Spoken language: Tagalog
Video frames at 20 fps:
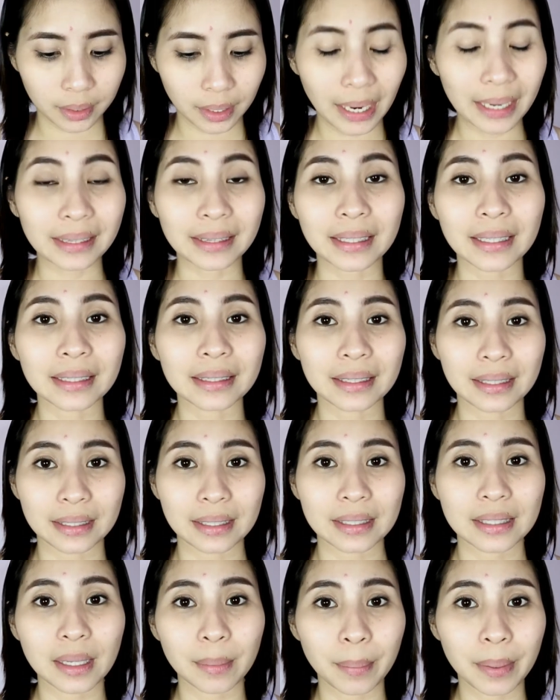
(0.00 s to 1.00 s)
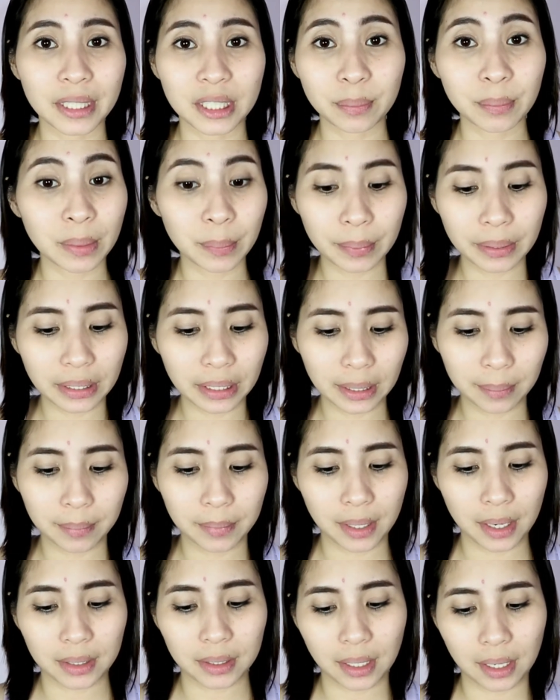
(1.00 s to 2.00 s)
I think this is the best BB
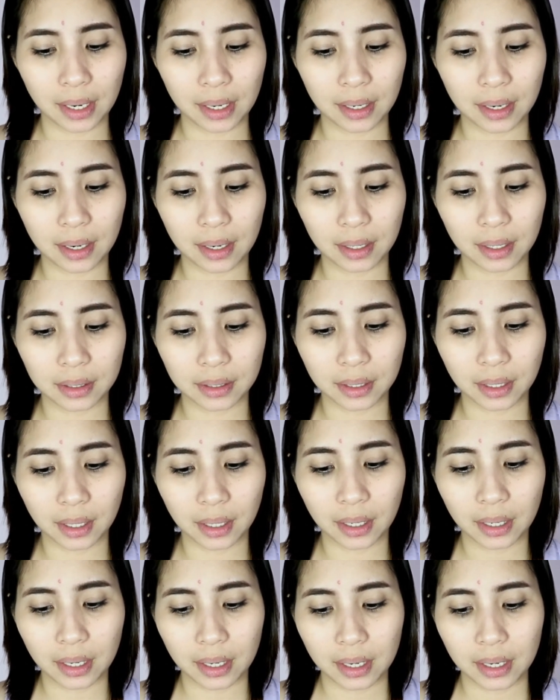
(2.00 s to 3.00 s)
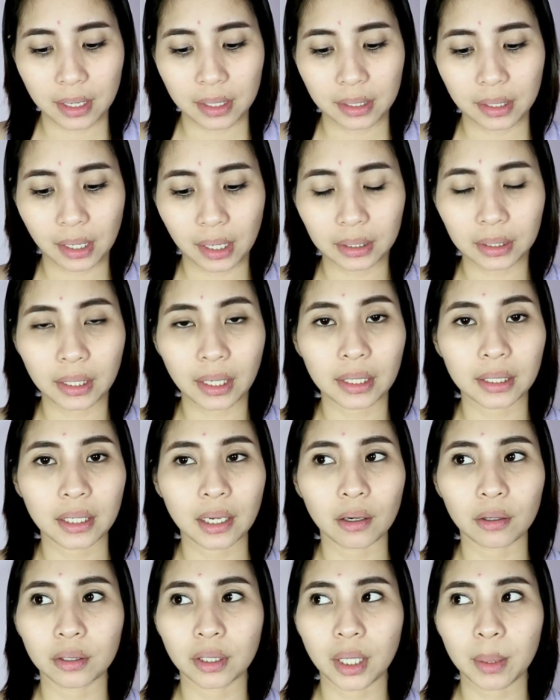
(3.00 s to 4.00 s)
cream na talaga kasi nakatry
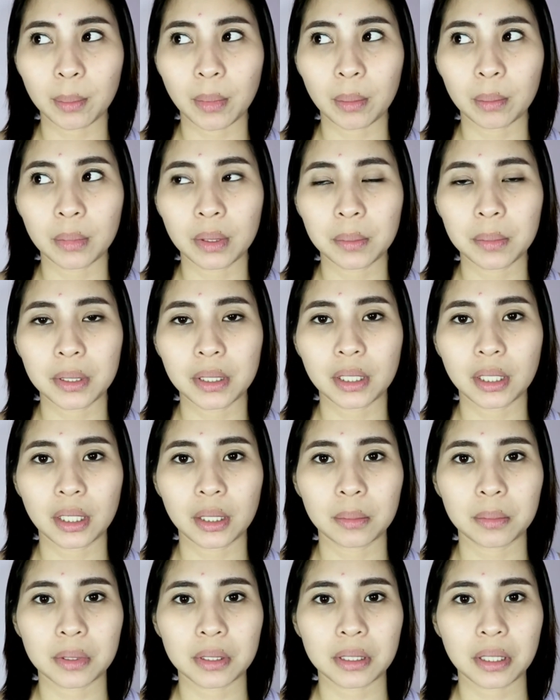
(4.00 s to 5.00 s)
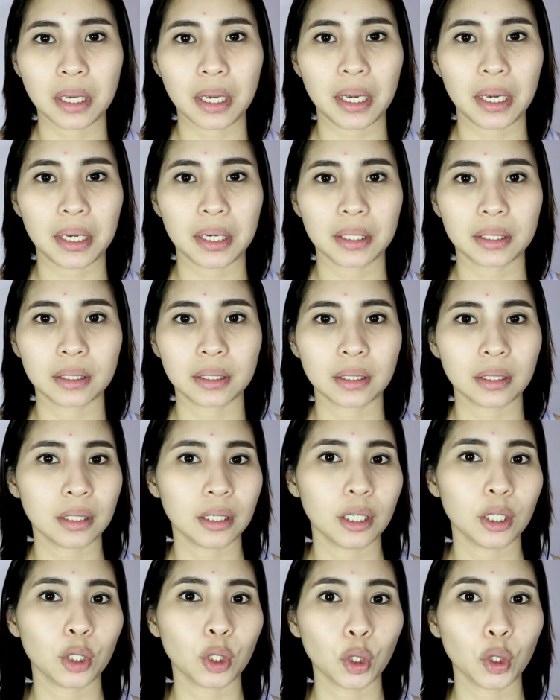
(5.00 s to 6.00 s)
na ako ng ibang BB creams and
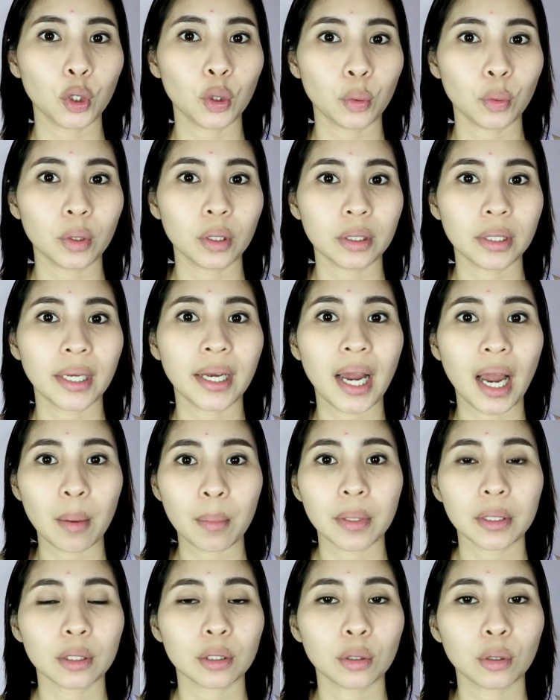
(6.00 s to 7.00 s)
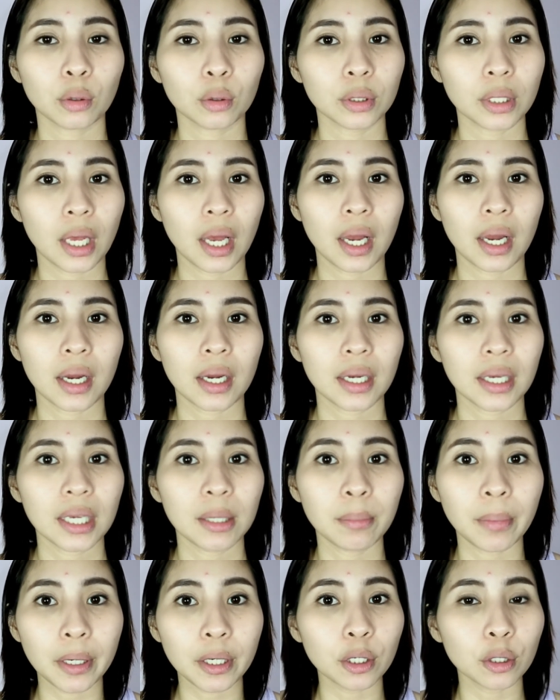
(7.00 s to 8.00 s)
ito yung nagamit ko na
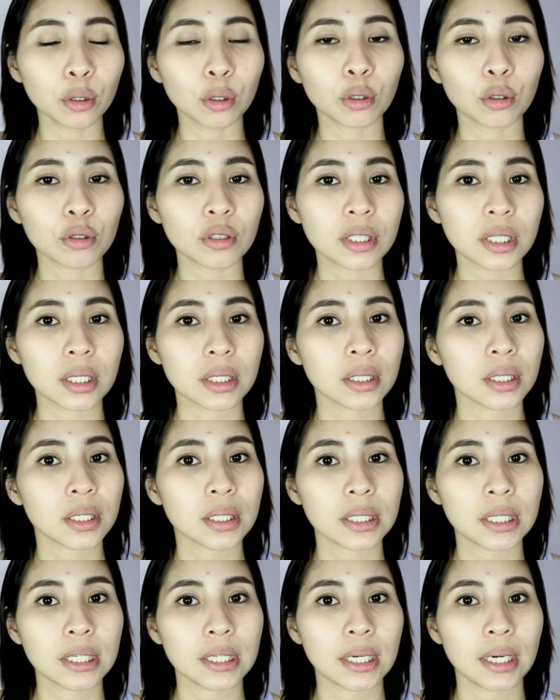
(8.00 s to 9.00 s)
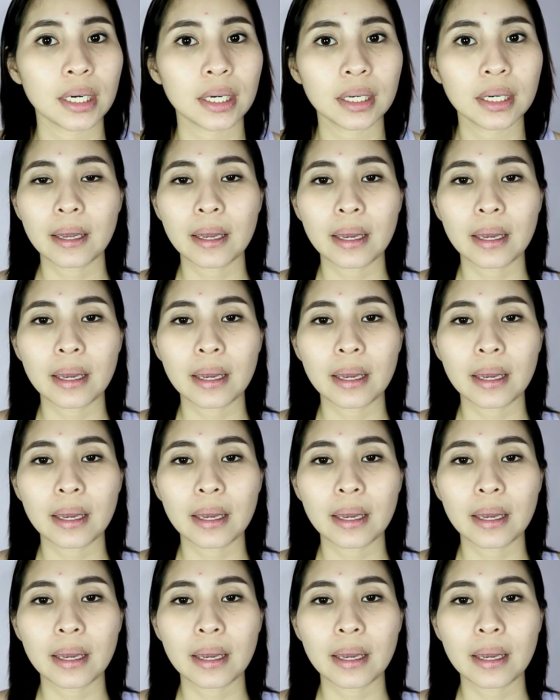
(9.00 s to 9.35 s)
iba yung consistency niya.